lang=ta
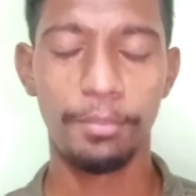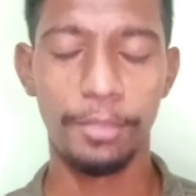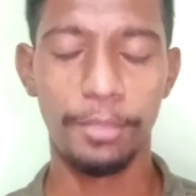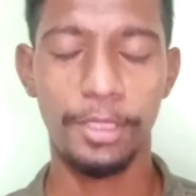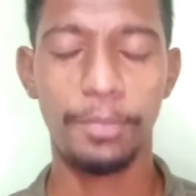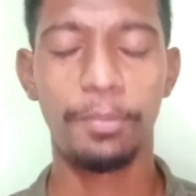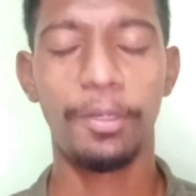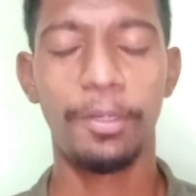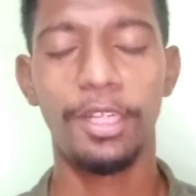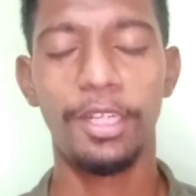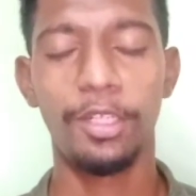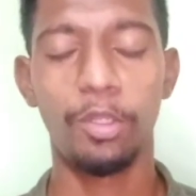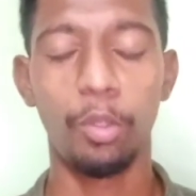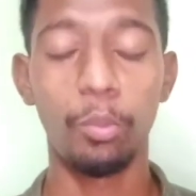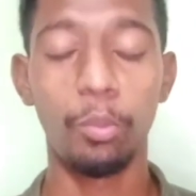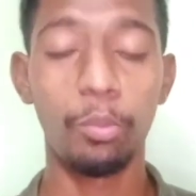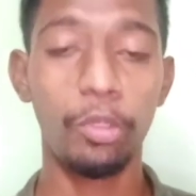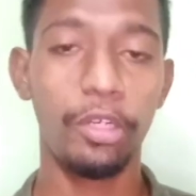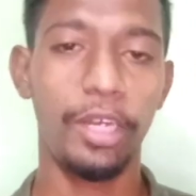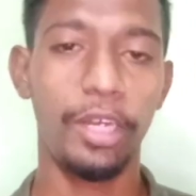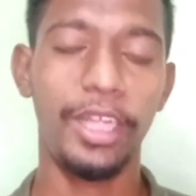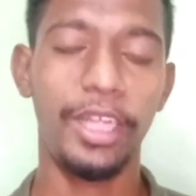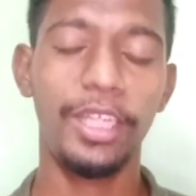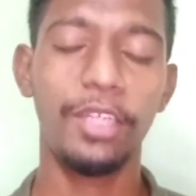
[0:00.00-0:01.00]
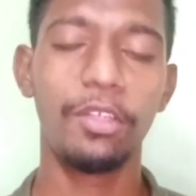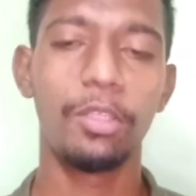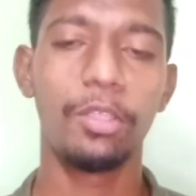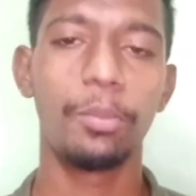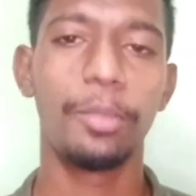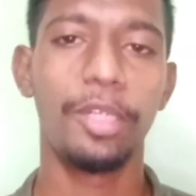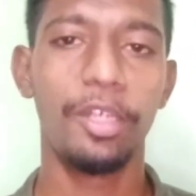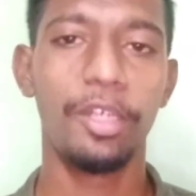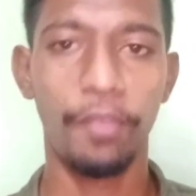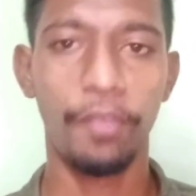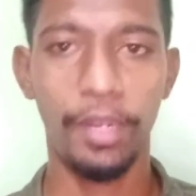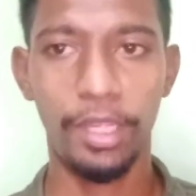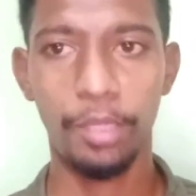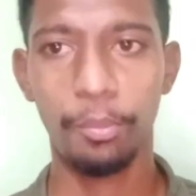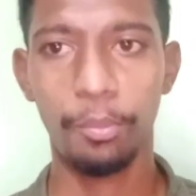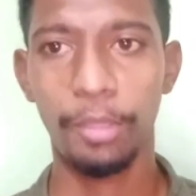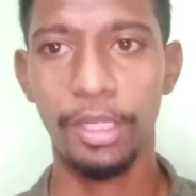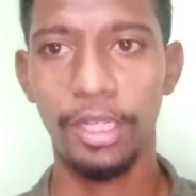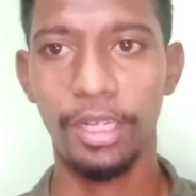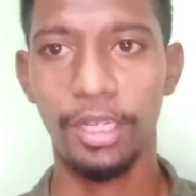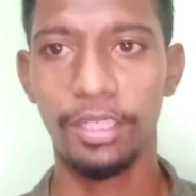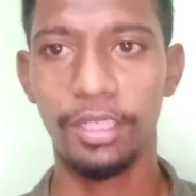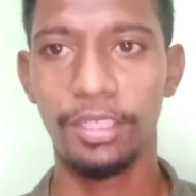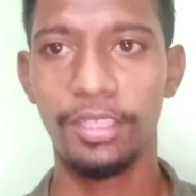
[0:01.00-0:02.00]
மிஸ் பண்ணது ரொம்ப எனக்கே வந்து
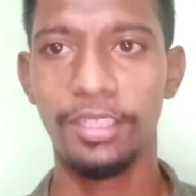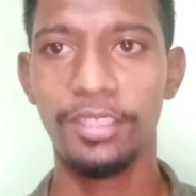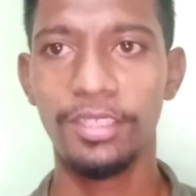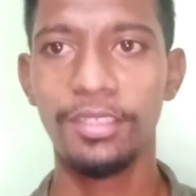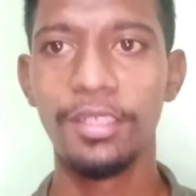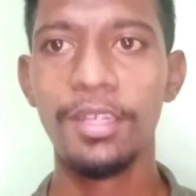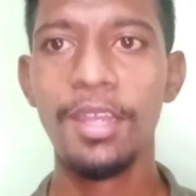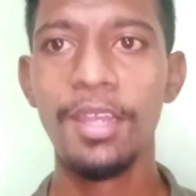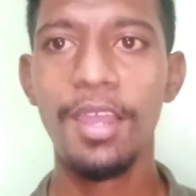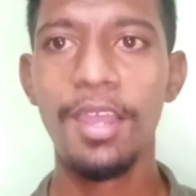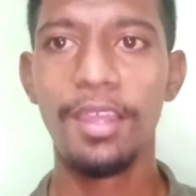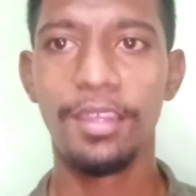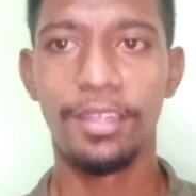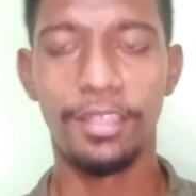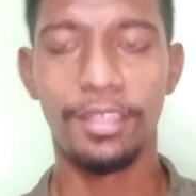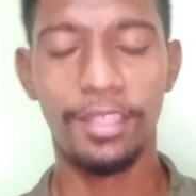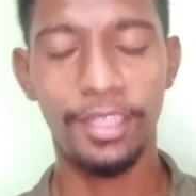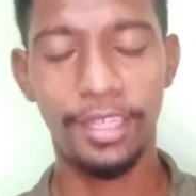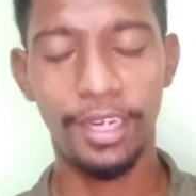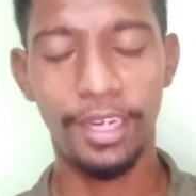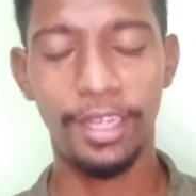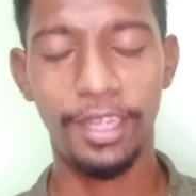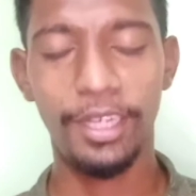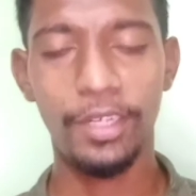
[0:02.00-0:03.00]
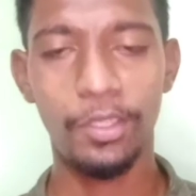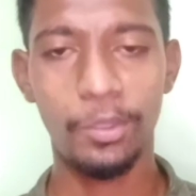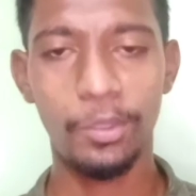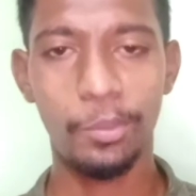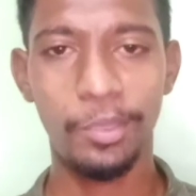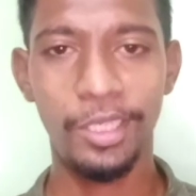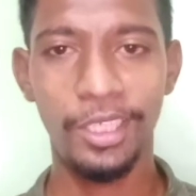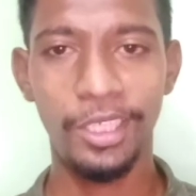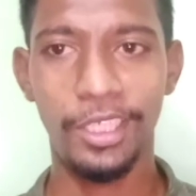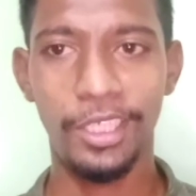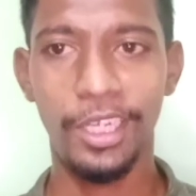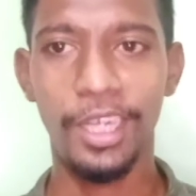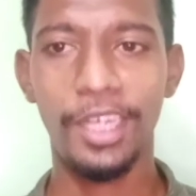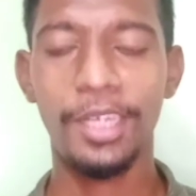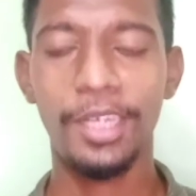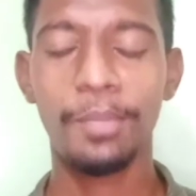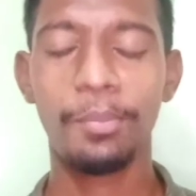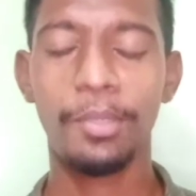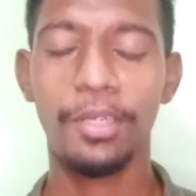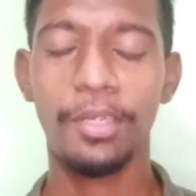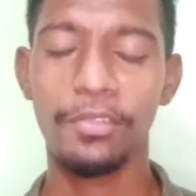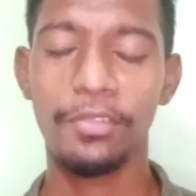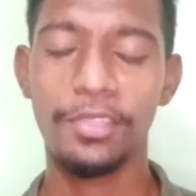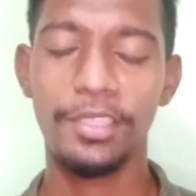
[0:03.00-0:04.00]
வருத்தமாக தான் இருந்தது இதுக்கிடையில் வந்து பார்த்தீங்கன்னா
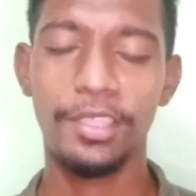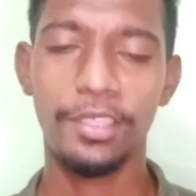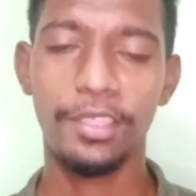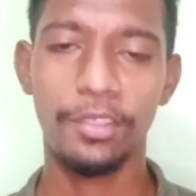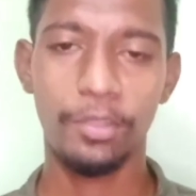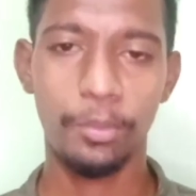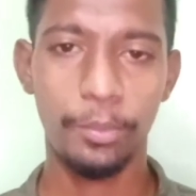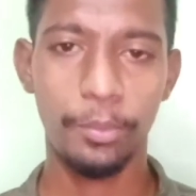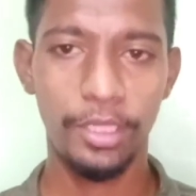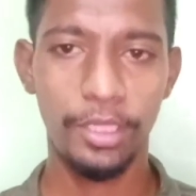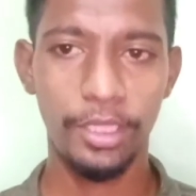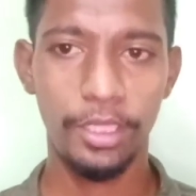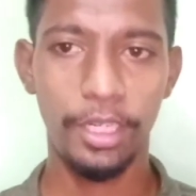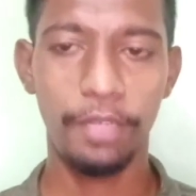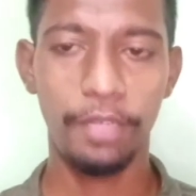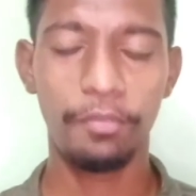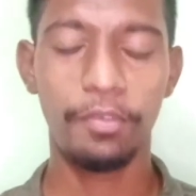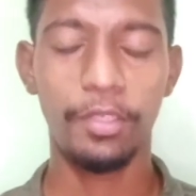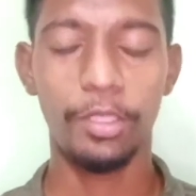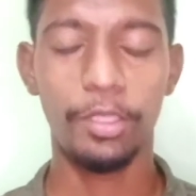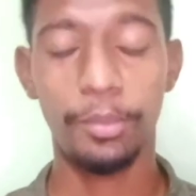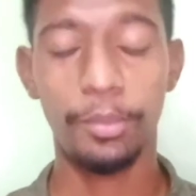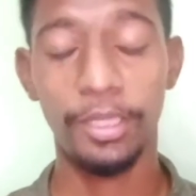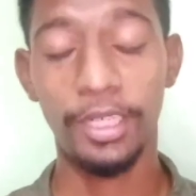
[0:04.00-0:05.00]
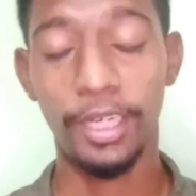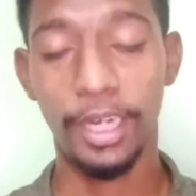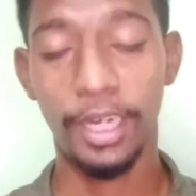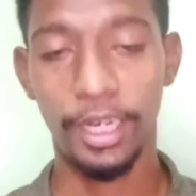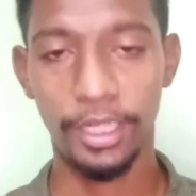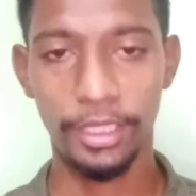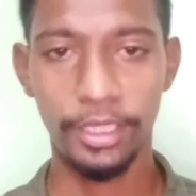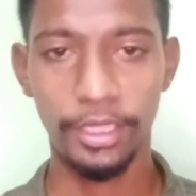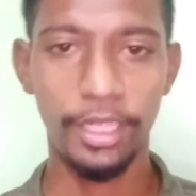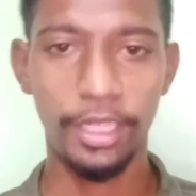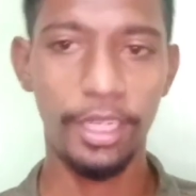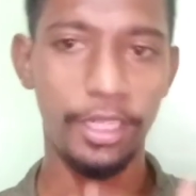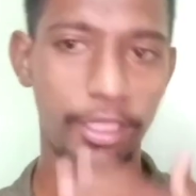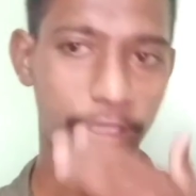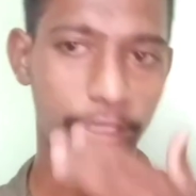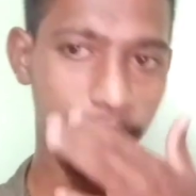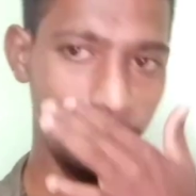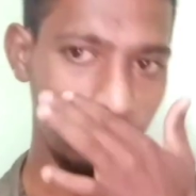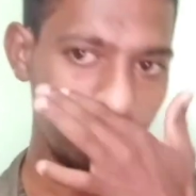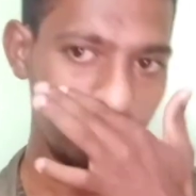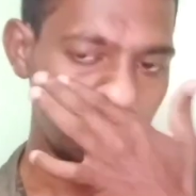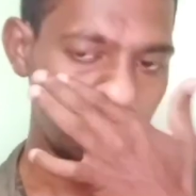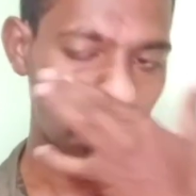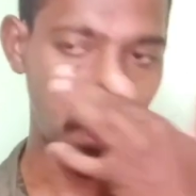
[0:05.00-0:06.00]
ஏகப்பட்ட விஷயங்கள் வந்து பார்த்தீங்கன்னா லைஃப்பில் வந்து பார்த்தீங்கன்னா நடந்துட்டு தான்
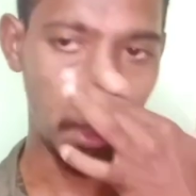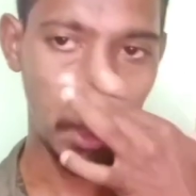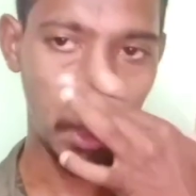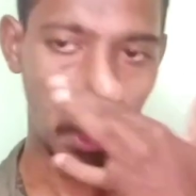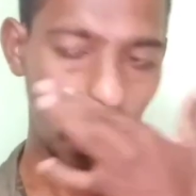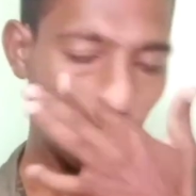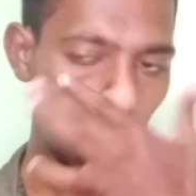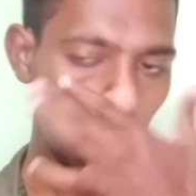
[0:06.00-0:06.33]
இருக்குது பட்டு